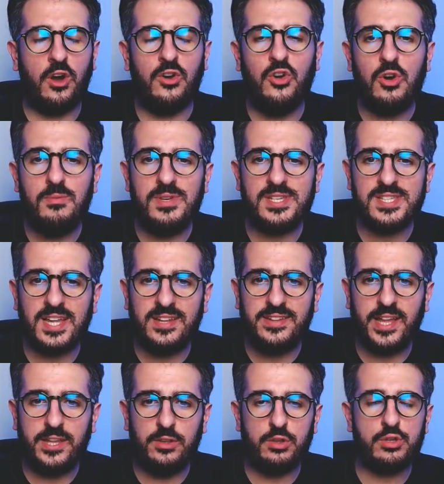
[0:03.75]
Come sta
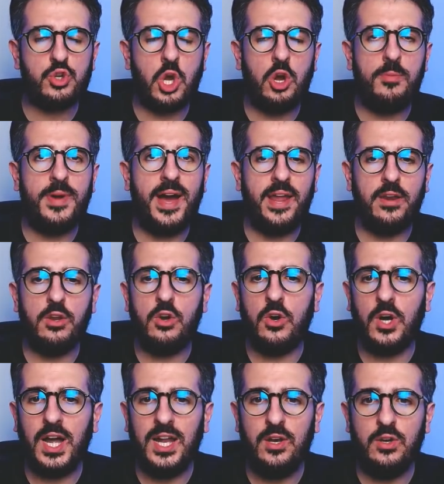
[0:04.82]
andando Joao
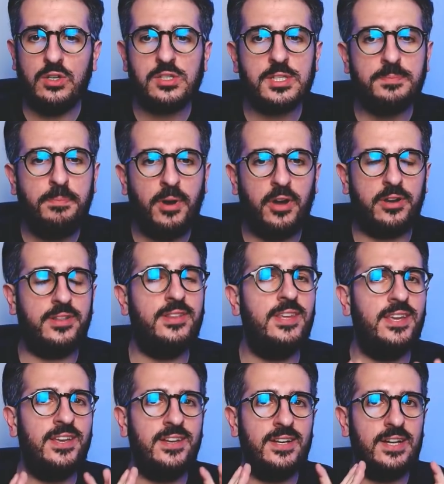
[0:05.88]
Mario allo
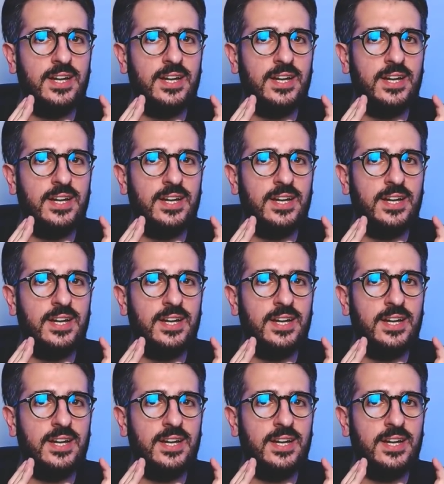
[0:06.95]
Sporting?